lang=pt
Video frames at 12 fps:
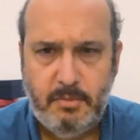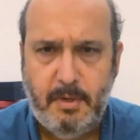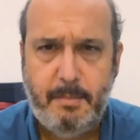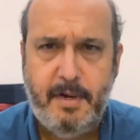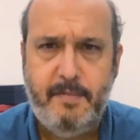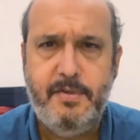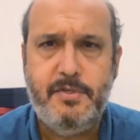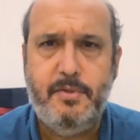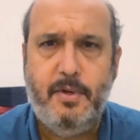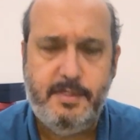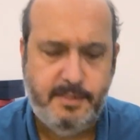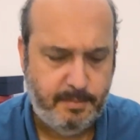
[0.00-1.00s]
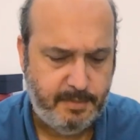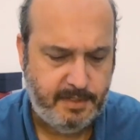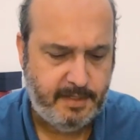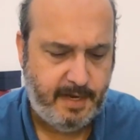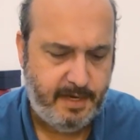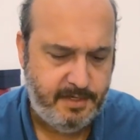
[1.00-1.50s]
na breve história da
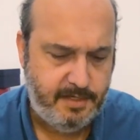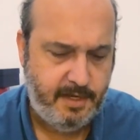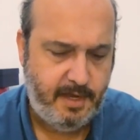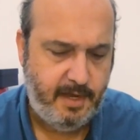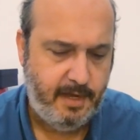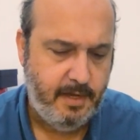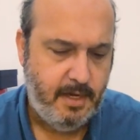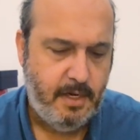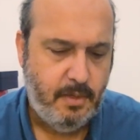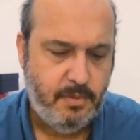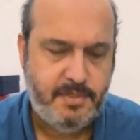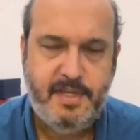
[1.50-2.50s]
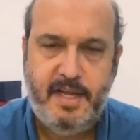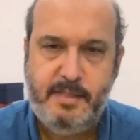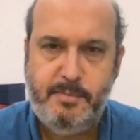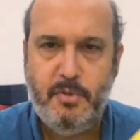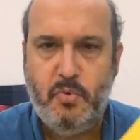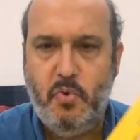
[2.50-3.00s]
humanidade, é o
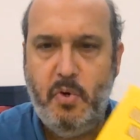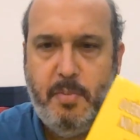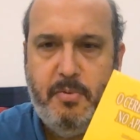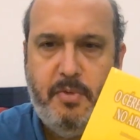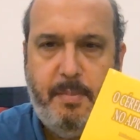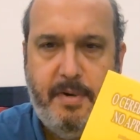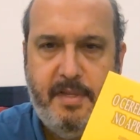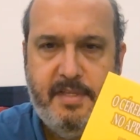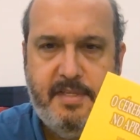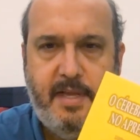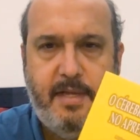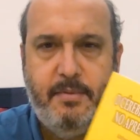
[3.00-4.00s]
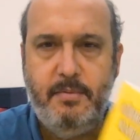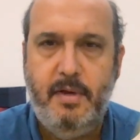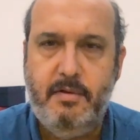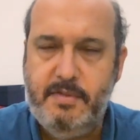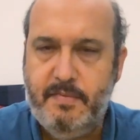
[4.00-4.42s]
Cérebro e o Corpo no Aprendizado. É um